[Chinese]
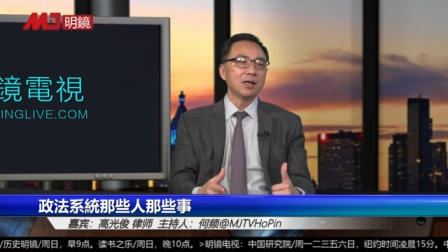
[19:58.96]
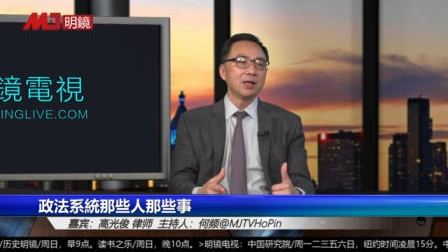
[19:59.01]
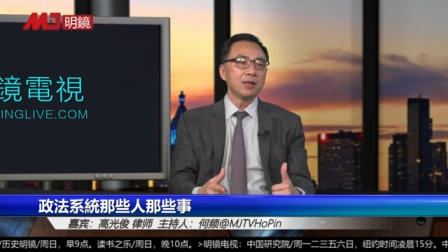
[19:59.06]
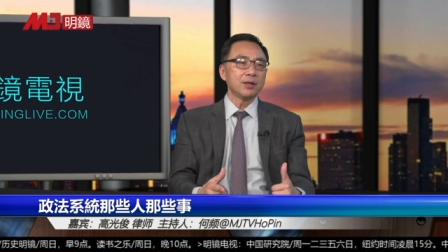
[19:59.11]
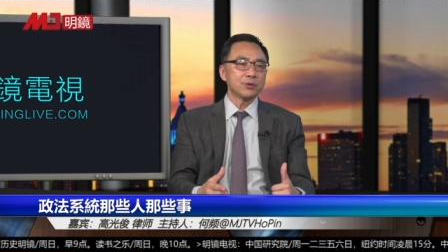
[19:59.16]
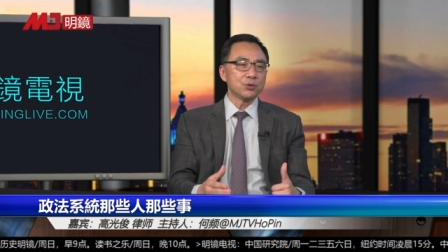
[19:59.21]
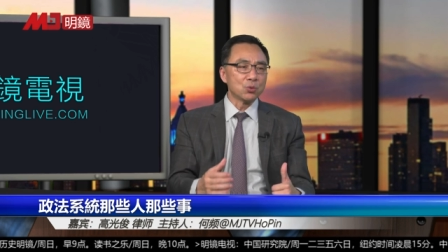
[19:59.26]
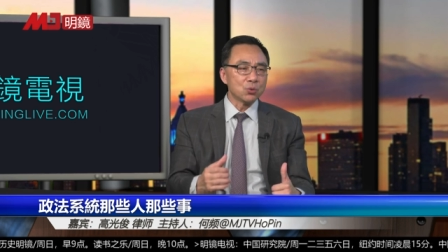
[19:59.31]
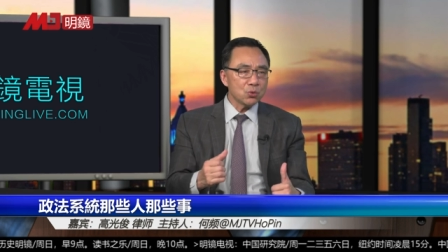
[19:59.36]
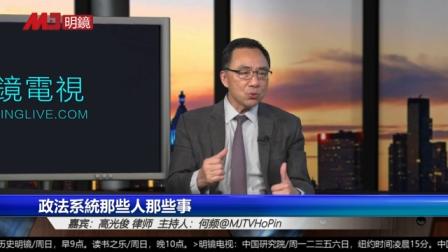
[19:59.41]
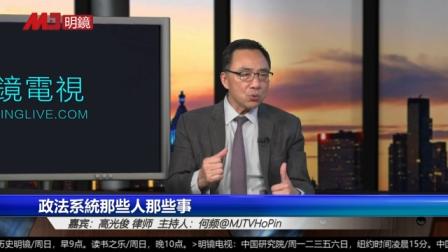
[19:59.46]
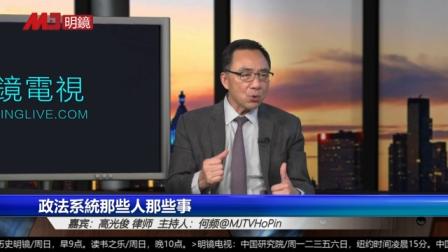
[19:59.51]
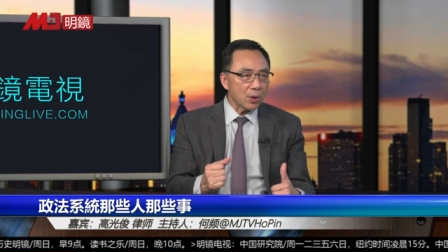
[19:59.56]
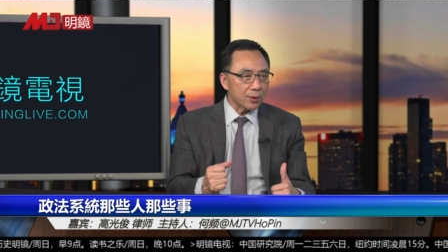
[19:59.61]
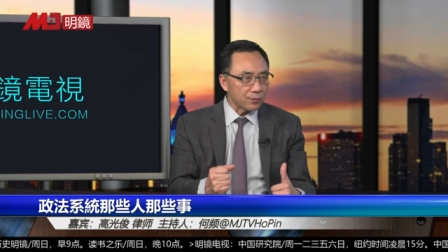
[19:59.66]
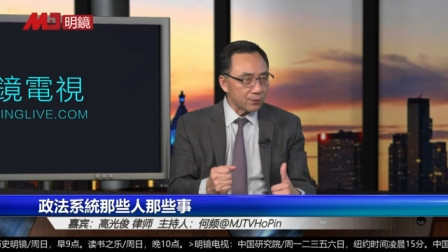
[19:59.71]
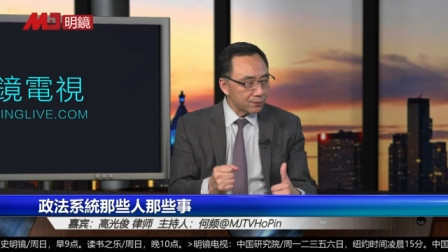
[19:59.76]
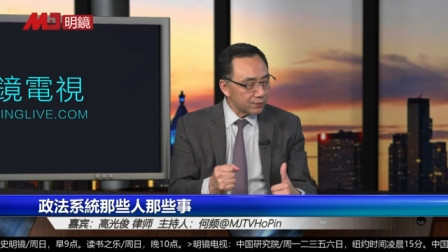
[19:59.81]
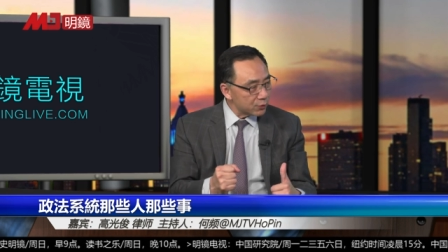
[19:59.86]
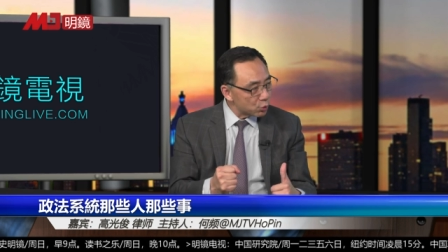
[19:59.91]
永
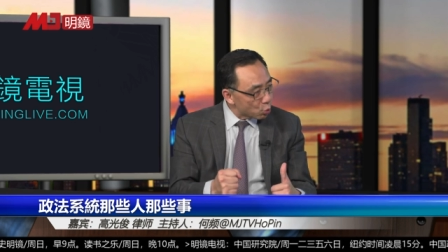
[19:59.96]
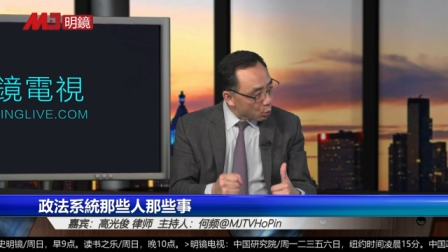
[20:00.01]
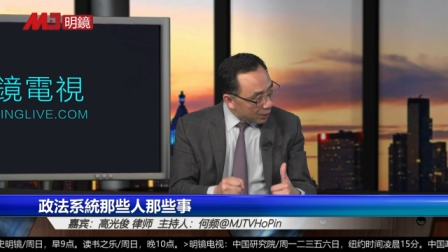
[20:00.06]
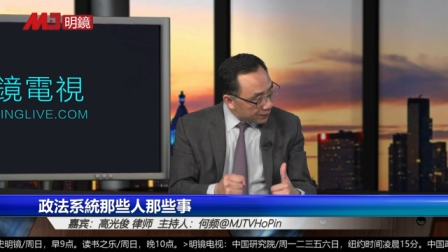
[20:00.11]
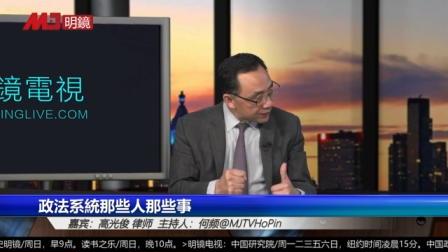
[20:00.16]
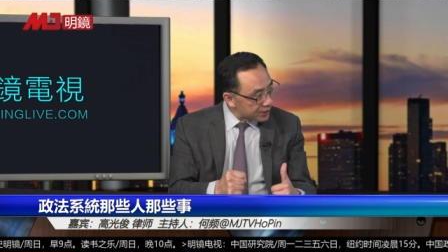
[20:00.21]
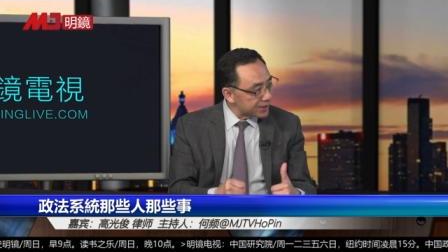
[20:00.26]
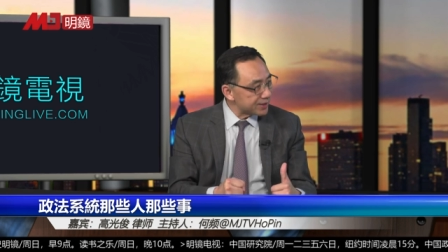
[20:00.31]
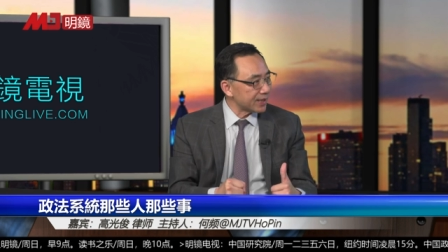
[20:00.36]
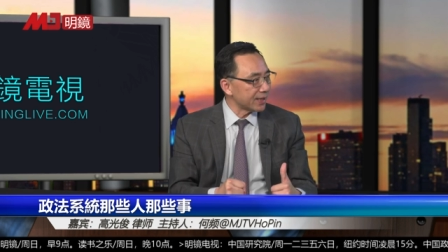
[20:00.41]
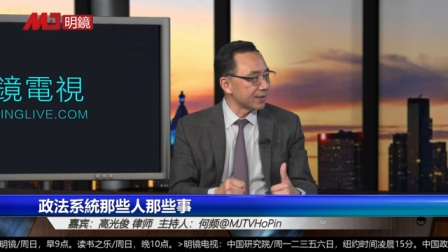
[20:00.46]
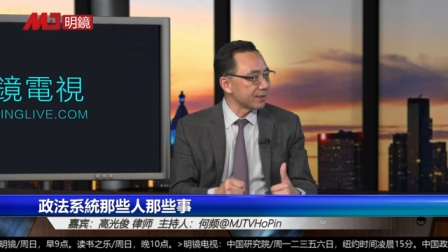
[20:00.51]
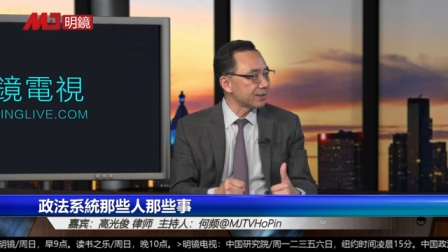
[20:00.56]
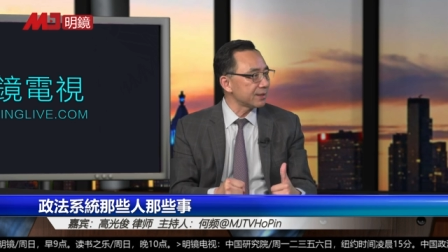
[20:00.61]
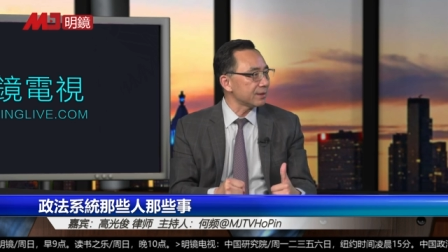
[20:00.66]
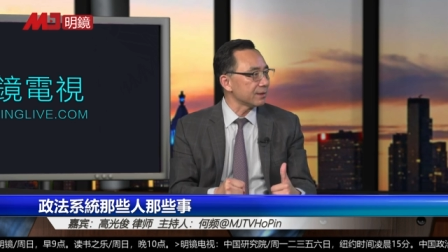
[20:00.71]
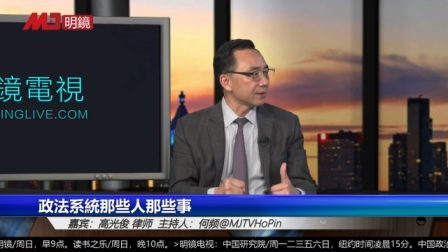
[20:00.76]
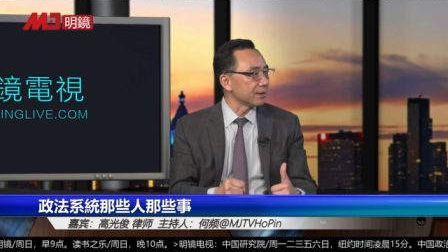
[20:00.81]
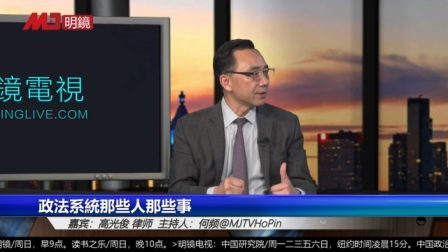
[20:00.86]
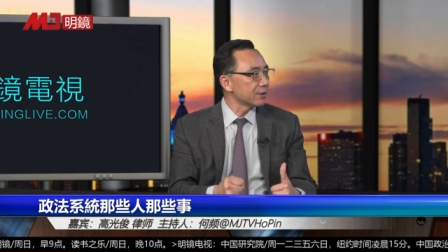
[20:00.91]
远团结在一
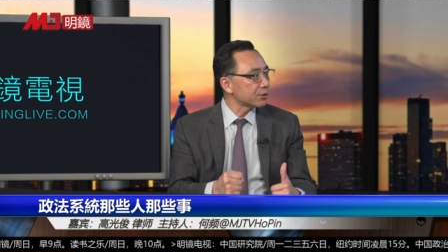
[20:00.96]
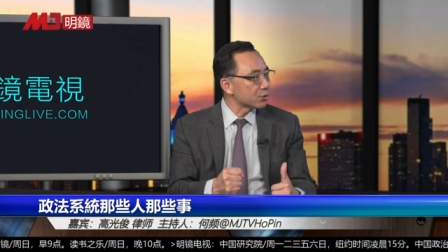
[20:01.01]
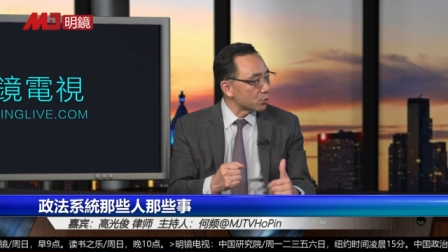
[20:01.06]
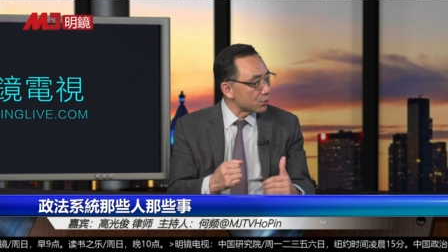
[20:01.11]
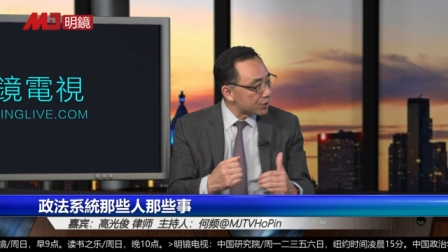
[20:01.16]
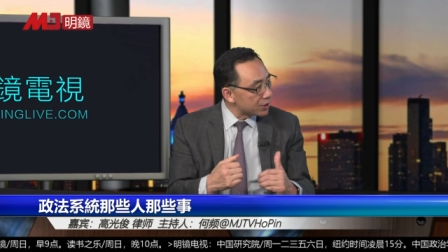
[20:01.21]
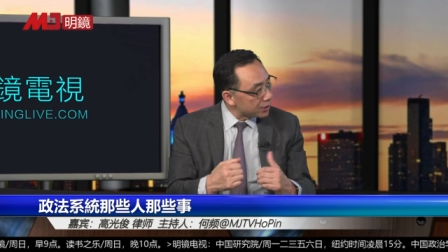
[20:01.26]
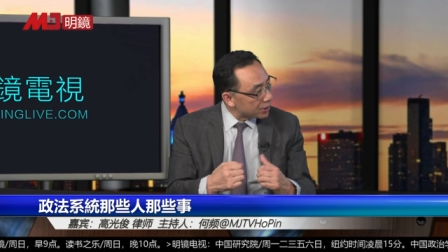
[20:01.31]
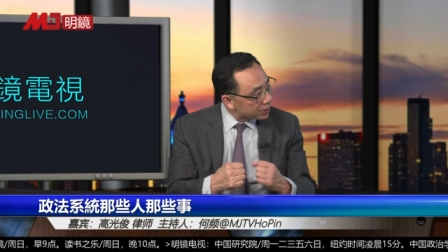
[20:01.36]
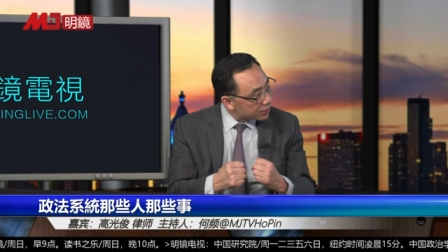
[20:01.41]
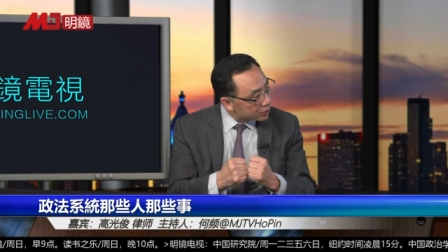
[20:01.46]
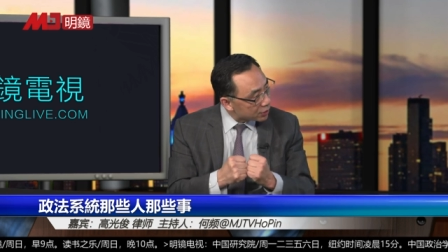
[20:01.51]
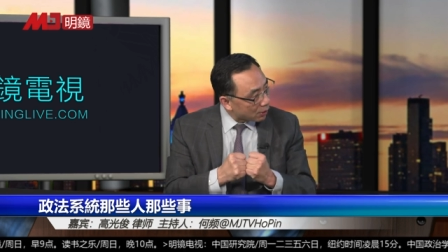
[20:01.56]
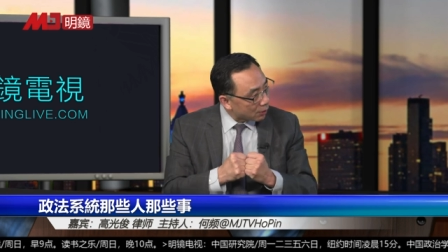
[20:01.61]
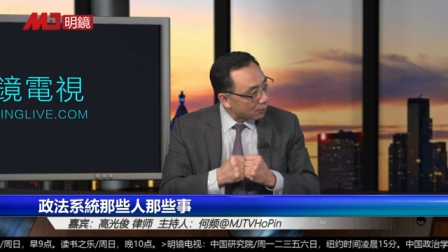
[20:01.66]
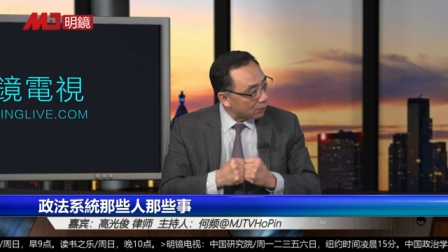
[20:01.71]
起，组成一个小